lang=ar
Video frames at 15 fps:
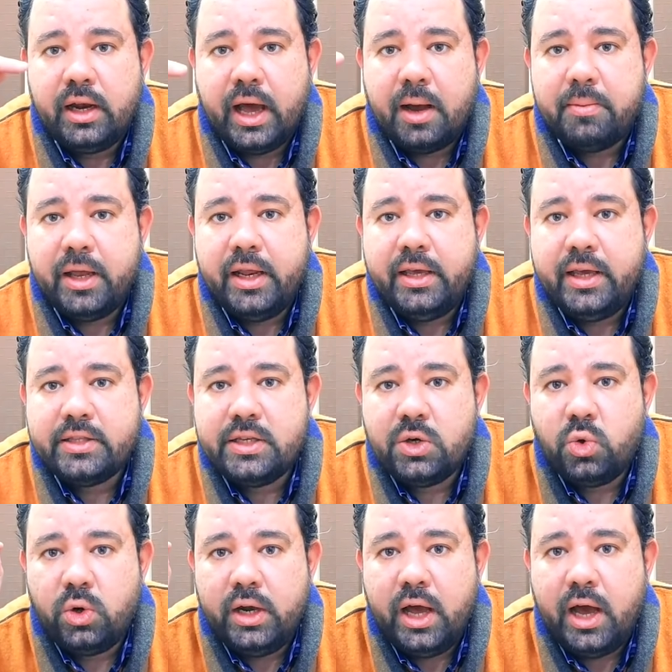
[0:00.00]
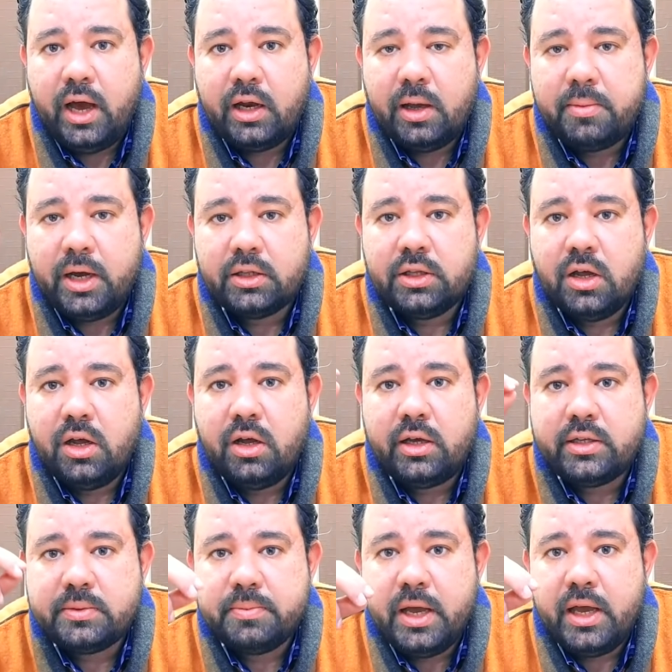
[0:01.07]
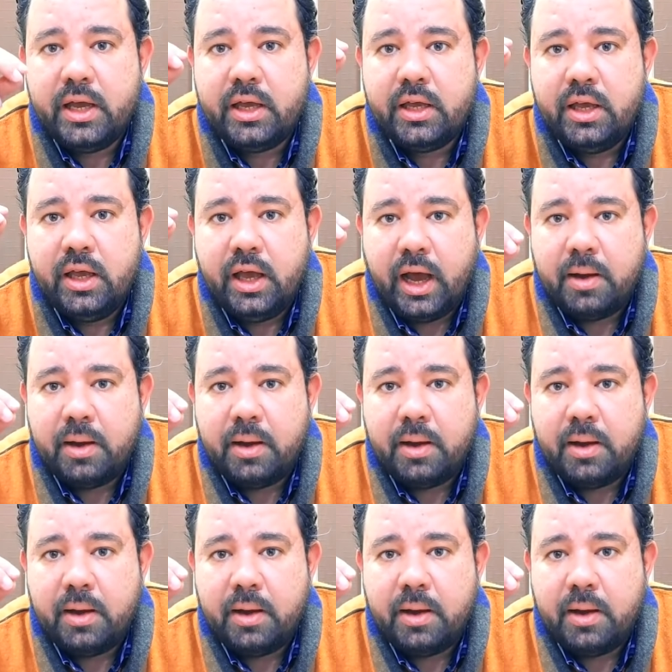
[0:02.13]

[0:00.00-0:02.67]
العملية دي كلها على بعضها اسمها